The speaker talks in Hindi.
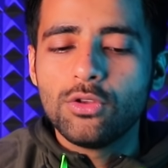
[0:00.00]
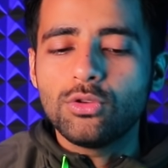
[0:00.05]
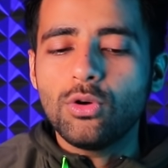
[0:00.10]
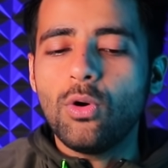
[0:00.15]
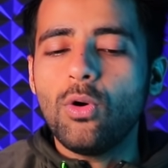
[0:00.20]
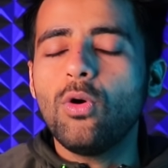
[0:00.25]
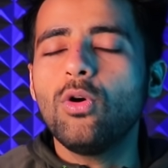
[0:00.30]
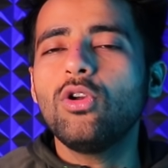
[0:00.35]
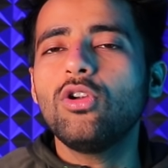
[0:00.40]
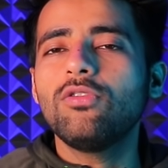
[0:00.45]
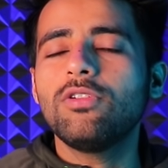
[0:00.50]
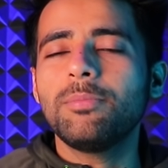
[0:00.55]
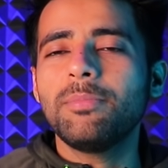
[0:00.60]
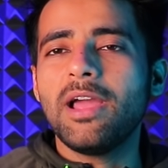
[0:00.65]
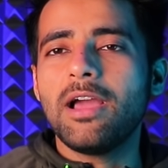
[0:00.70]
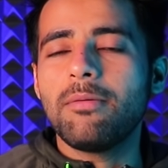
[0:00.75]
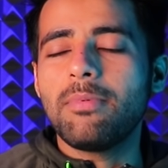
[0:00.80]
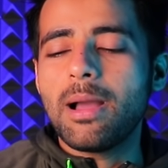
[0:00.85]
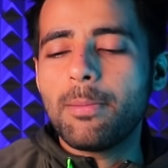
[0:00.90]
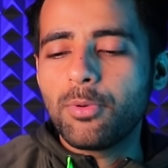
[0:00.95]
तो ऑल ओवर
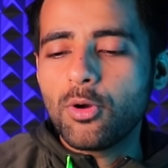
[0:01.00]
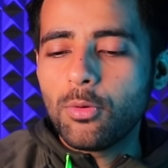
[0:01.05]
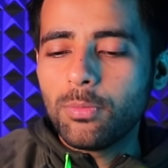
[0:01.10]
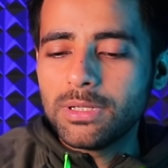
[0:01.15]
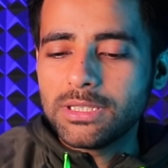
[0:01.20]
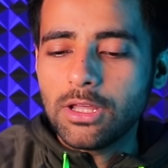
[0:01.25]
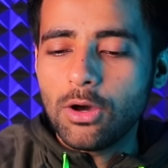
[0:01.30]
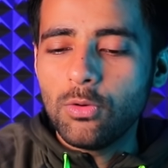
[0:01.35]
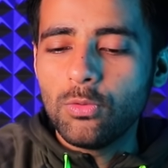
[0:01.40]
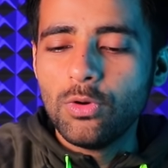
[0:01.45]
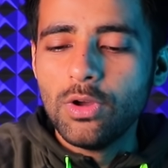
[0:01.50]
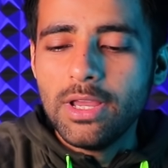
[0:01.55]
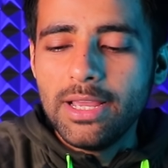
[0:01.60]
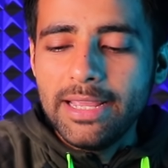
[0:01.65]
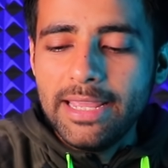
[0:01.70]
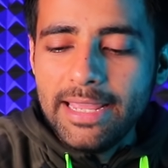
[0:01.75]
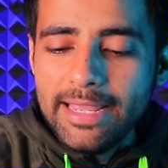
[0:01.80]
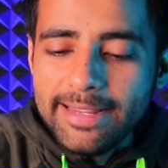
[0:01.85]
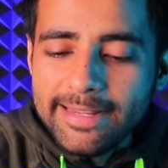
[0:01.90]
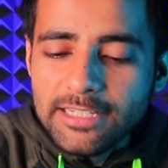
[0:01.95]
मैं अब आपको बताऊं
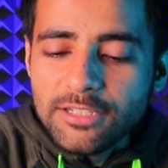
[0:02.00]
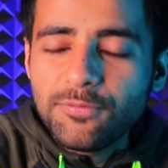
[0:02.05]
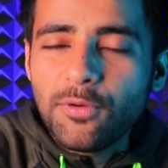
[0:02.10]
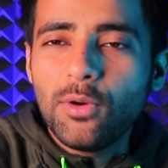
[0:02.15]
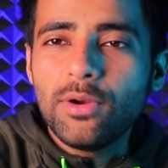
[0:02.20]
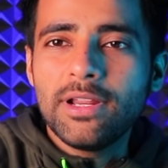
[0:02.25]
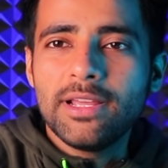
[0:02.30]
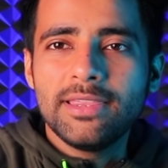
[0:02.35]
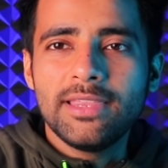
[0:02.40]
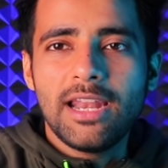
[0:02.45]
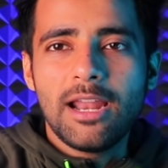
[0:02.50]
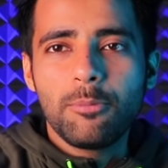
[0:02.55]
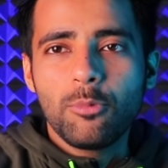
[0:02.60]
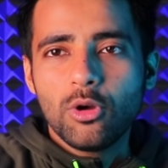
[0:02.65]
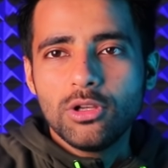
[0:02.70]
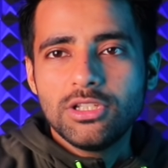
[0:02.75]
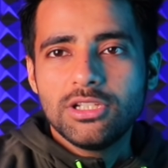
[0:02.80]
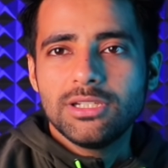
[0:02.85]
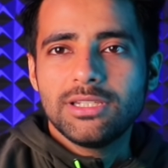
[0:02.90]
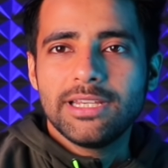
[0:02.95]
कि इस फोन के अंदर
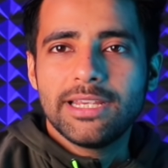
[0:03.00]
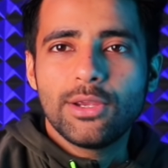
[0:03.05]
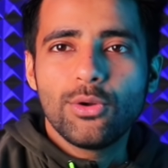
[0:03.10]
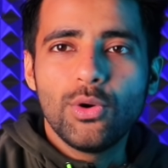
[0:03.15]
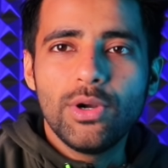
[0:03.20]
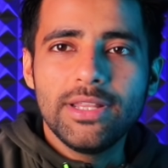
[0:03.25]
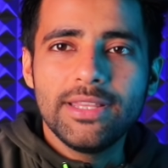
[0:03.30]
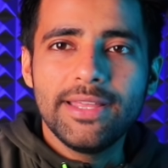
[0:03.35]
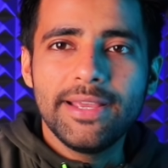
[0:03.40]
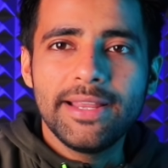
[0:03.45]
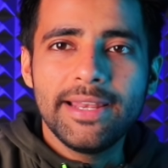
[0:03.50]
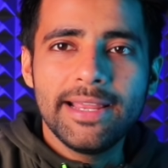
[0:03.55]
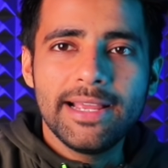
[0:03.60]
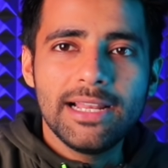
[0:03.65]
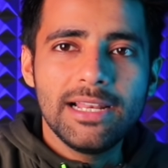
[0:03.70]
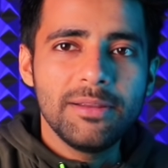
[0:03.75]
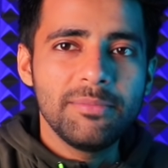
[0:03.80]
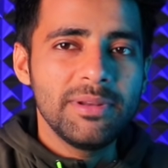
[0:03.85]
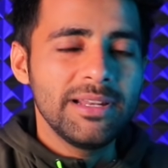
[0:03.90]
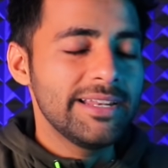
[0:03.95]
आपको अच्छी सिक्योरिटी देखने
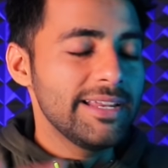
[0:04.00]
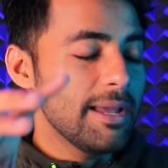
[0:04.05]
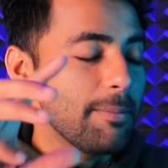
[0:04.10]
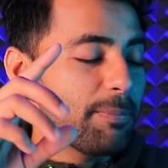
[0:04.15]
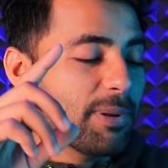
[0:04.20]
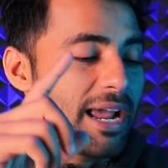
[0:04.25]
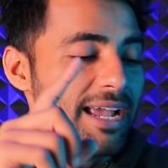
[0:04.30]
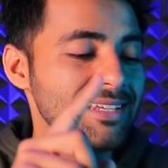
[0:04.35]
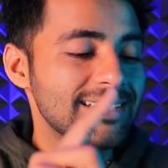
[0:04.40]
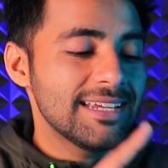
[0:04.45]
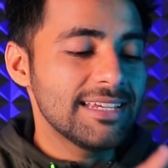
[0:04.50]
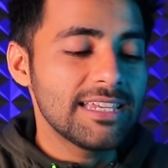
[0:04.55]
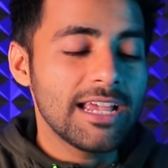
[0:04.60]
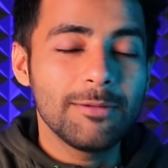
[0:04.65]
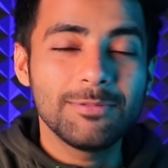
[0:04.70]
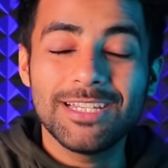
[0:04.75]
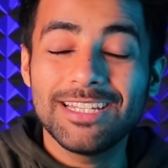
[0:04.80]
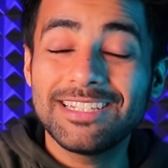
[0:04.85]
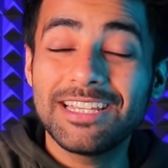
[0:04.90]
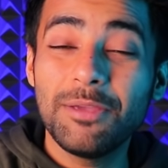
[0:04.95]
के लिए मिलती है प्राइस के
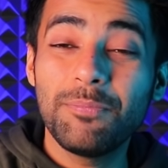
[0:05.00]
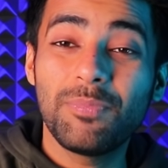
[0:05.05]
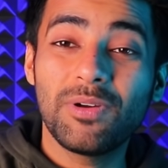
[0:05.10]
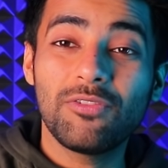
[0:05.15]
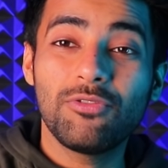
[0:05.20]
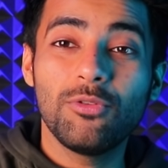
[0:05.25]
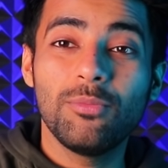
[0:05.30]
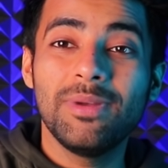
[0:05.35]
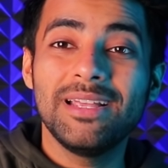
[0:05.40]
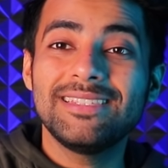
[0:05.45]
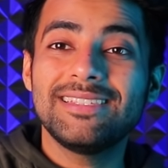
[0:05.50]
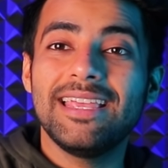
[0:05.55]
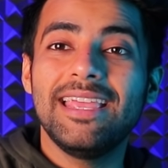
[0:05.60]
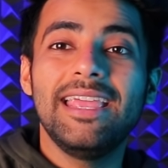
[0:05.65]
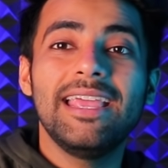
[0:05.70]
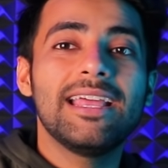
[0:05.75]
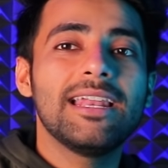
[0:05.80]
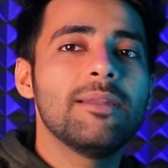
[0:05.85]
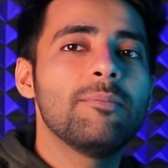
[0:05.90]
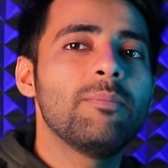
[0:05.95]
हिसाब से इसकी परफॉर्मेंस
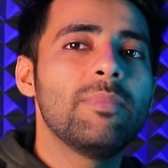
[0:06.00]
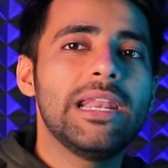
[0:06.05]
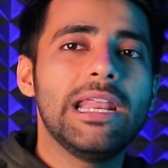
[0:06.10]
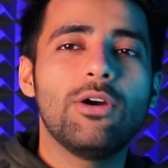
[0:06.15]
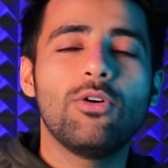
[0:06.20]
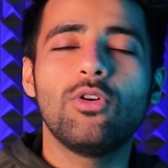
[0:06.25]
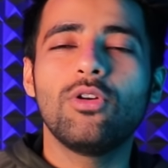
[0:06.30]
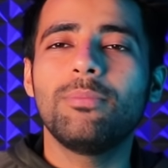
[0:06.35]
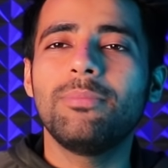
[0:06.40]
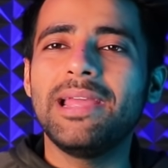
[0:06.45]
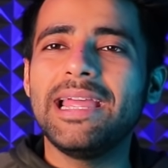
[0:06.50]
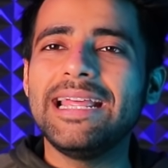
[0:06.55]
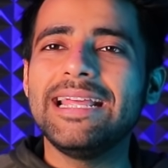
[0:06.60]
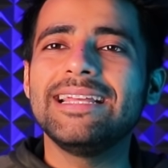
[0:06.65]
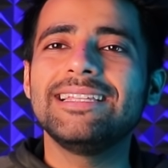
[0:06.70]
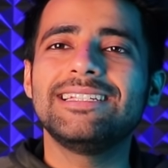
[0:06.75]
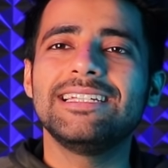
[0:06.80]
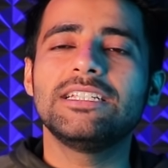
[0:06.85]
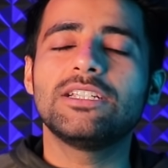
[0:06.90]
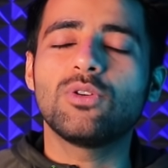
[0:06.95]
एक नंबर है और मैं
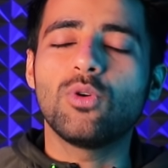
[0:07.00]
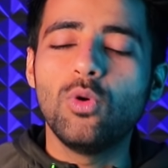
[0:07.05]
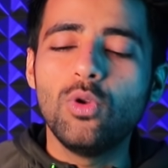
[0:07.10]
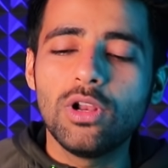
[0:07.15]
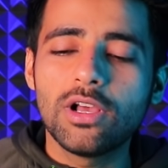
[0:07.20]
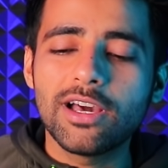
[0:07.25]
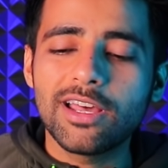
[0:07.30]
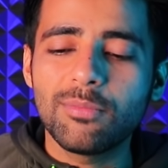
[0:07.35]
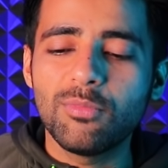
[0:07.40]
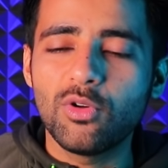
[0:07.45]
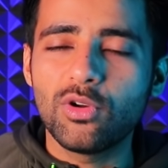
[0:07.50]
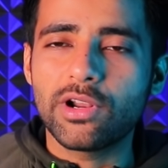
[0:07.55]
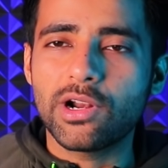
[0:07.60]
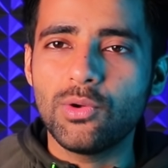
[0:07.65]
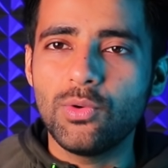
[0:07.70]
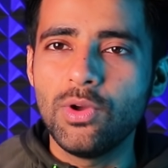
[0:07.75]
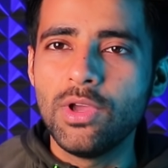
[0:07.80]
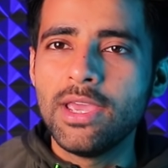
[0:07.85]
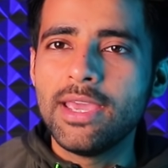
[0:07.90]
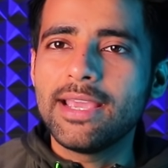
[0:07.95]
ये चीज़ खुलकर बोल
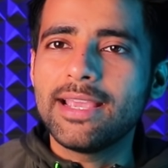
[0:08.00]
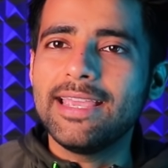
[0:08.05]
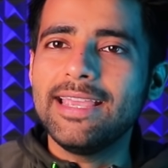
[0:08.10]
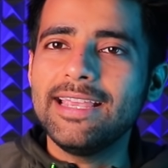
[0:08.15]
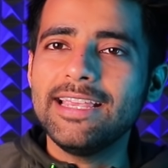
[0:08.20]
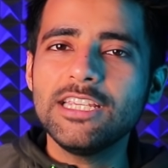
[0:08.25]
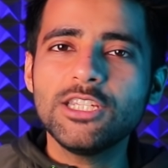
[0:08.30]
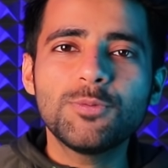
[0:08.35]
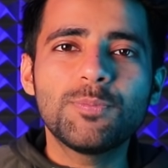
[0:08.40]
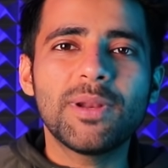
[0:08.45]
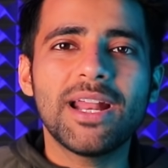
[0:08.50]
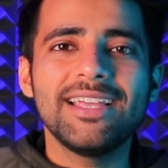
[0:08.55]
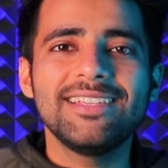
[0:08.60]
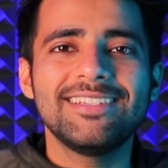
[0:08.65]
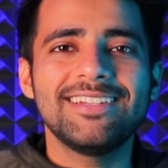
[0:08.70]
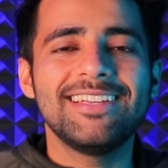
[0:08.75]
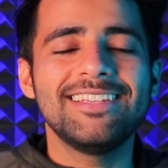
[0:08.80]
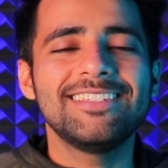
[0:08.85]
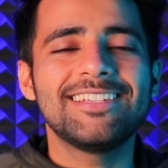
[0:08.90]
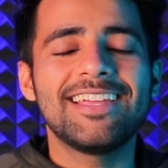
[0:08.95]
रहा हूँ कि इस
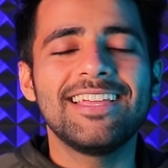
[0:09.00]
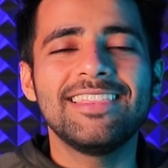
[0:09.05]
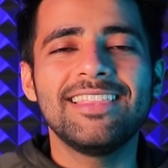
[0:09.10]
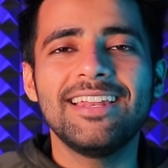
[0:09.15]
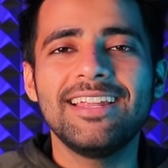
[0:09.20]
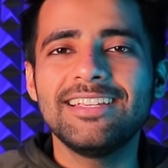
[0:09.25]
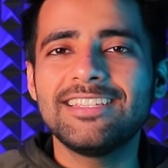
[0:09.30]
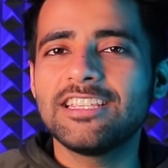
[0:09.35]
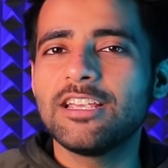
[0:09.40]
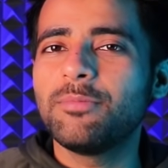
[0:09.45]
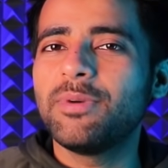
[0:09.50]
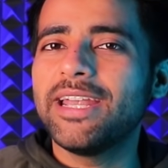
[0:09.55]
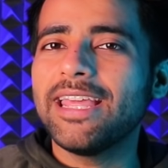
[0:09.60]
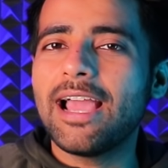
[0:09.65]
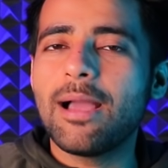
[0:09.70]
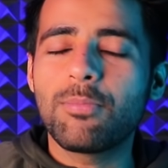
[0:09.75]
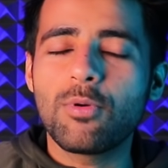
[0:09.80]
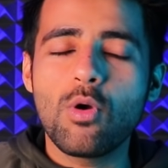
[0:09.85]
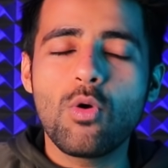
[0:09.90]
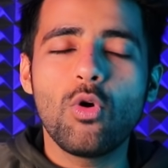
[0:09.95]
प्राइस रेंज के अंदर इससे
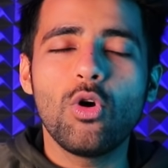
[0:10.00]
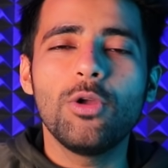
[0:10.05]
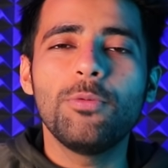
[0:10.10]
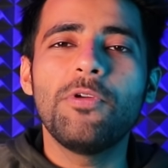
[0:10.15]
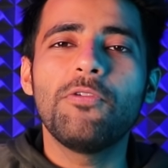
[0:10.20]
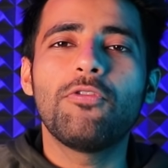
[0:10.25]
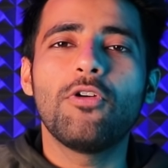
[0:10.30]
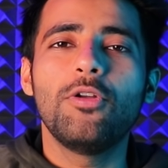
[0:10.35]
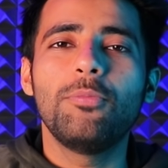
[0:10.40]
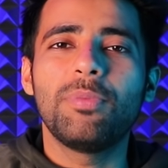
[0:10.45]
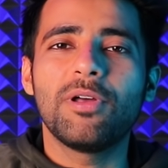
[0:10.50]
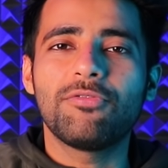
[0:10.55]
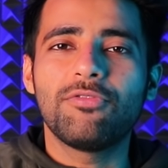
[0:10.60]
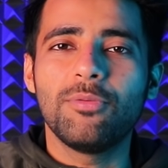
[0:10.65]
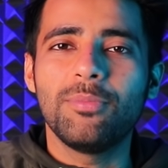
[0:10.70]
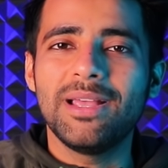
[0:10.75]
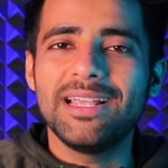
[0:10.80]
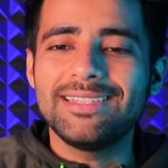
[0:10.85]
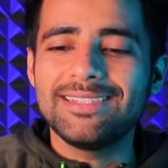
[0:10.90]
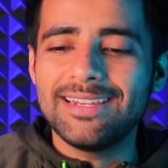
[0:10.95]
बढ़िया आपको कोई भी फोन
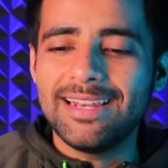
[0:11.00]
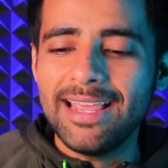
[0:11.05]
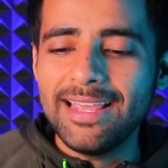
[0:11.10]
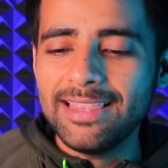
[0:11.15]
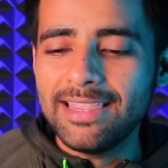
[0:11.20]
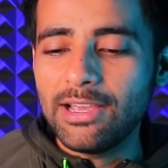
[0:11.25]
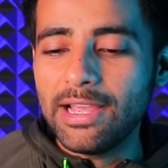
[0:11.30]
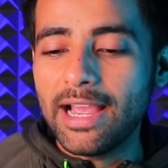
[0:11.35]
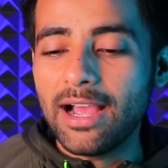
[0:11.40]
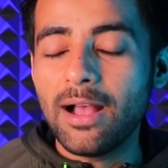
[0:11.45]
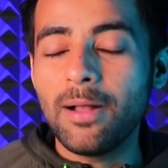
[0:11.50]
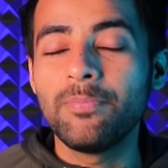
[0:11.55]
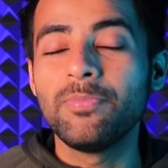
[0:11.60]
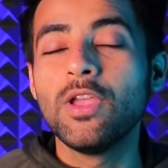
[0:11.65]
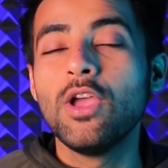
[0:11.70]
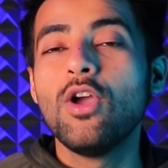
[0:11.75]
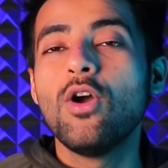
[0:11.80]
परफॉर्मेंस नहीं देगा